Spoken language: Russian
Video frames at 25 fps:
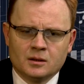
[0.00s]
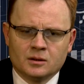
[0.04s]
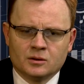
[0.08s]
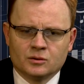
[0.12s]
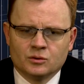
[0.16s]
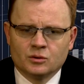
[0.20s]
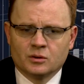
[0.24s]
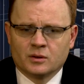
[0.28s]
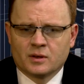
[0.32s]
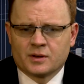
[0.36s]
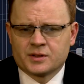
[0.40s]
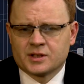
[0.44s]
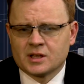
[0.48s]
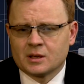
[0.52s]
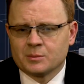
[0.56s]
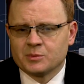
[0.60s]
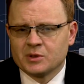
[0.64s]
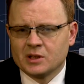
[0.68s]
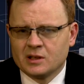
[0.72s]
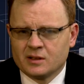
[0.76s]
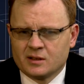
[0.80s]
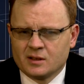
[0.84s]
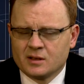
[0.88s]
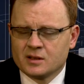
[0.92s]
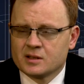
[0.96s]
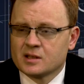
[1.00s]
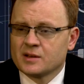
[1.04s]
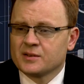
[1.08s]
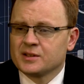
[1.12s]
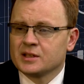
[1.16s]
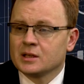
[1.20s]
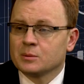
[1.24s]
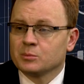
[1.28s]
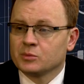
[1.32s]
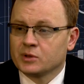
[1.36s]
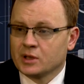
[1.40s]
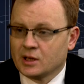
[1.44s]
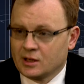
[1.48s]
Ну, на самом деле это не
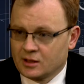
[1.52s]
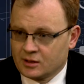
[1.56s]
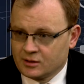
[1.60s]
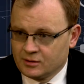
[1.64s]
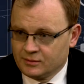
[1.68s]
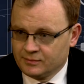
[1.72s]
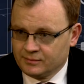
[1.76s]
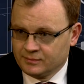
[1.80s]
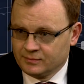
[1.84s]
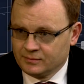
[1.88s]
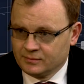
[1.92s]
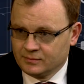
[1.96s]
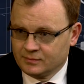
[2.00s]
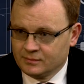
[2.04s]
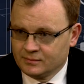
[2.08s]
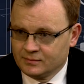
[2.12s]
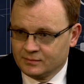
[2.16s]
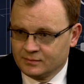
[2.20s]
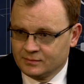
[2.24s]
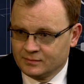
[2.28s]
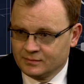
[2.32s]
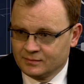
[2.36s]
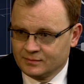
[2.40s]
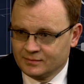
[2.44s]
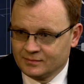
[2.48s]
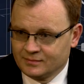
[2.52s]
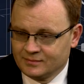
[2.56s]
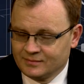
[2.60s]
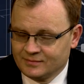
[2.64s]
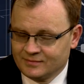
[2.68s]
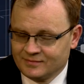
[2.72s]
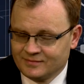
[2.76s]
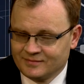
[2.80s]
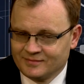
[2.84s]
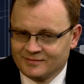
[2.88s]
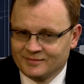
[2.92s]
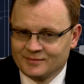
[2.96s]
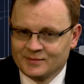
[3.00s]
совсем так. Так.
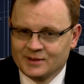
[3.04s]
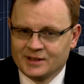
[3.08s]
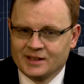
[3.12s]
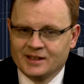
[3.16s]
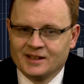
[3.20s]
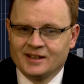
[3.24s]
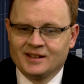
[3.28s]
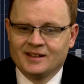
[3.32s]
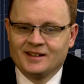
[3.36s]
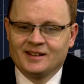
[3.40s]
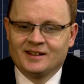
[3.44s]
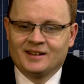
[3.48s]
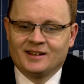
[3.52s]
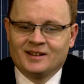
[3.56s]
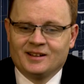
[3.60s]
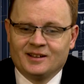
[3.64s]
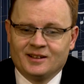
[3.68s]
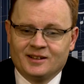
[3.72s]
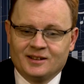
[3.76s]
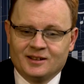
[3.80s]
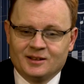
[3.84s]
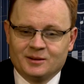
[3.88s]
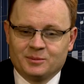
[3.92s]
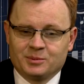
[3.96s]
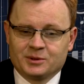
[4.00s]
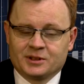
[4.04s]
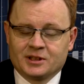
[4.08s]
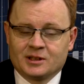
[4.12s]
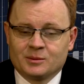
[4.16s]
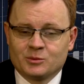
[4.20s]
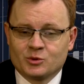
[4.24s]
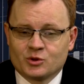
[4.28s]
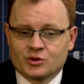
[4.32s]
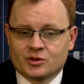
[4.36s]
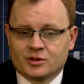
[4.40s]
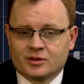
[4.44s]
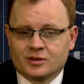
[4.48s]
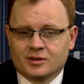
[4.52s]
А,
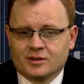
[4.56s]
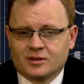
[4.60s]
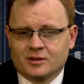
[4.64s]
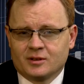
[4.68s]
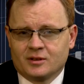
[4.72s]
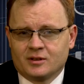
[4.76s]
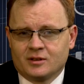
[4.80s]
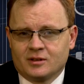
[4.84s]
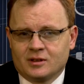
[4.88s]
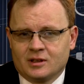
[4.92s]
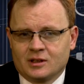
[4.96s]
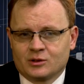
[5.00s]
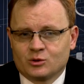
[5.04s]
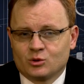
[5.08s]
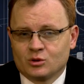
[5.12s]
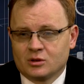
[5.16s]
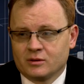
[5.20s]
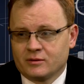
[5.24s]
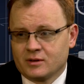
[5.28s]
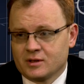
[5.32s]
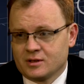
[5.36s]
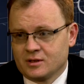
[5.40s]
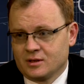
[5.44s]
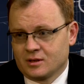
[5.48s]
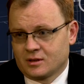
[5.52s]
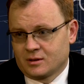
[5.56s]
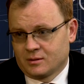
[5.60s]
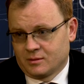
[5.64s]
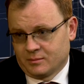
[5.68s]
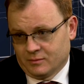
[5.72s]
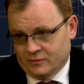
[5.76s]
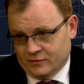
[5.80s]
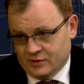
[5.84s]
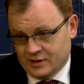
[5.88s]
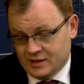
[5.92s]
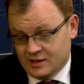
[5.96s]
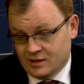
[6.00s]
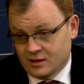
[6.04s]
потому что откуда возник,
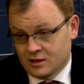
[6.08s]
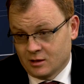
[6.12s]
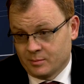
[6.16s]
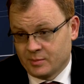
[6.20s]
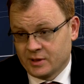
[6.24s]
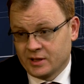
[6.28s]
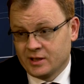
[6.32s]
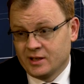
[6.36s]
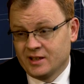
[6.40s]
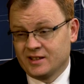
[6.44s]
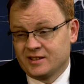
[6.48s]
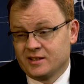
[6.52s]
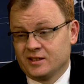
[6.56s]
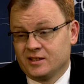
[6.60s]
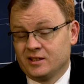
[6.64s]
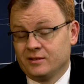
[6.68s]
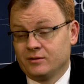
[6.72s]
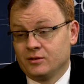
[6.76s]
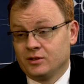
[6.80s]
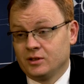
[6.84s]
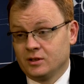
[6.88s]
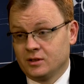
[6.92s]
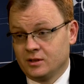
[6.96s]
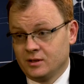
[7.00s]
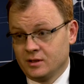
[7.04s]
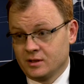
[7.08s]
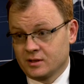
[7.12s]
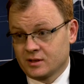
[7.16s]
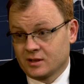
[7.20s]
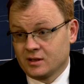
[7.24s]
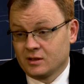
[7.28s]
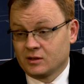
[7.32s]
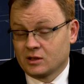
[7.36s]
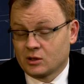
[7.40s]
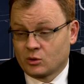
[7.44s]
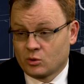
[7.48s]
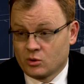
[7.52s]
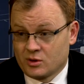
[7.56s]
возникло понятие DVD-диски
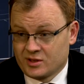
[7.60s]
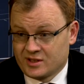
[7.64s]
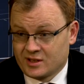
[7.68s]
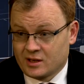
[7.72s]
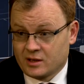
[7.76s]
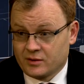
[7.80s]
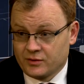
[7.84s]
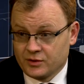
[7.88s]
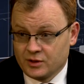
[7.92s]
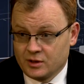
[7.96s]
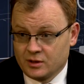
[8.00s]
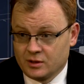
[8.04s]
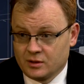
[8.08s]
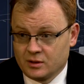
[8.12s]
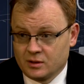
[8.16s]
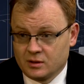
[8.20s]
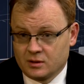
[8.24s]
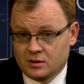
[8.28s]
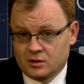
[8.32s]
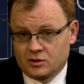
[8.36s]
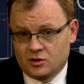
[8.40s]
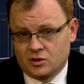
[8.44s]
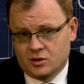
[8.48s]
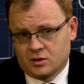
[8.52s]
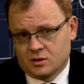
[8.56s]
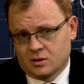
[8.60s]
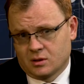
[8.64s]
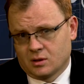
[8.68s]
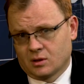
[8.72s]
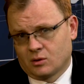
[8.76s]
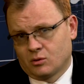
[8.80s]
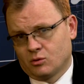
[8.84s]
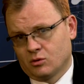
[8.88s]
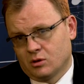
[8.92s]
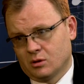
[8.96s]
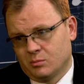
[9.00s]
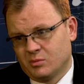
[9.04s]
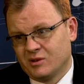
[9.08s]
и такое сравнение, это чисто
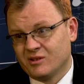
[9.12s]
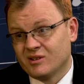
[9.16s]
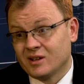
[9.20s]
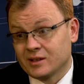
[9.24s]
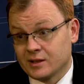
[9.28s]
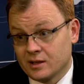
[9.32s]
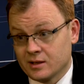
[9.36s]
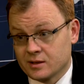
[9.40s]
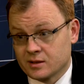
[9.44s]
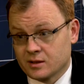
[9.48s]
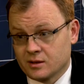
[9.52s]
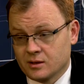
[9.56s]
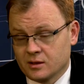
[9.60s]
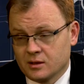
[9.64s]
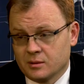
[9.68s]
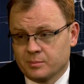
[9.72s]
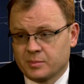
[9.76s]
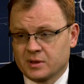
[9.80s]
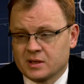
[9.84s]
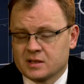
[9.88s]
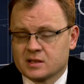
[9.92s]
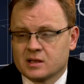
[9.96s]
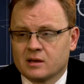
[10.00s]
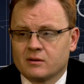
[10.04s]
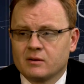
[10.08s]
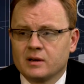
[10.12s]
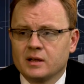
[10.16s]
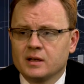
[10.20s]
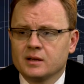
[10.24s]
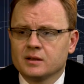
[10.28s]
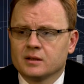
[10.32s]
такое обывательское представление.